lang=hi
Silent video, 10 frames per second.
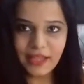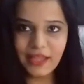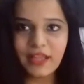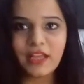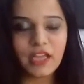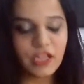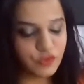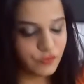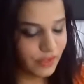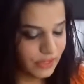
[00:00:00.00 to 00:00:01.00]
आई
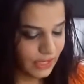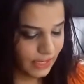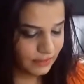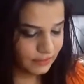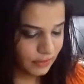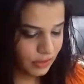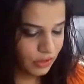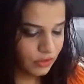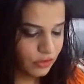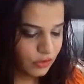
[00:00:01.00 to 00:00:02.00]
इट्स वेरी नाइस
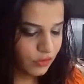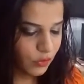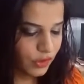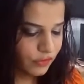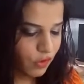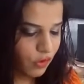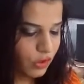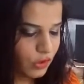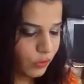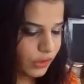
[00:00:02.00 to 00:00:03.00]
थोड़ा सा
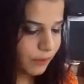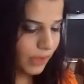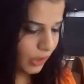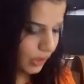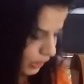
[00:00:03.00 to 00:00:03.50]
और लूँगी मैं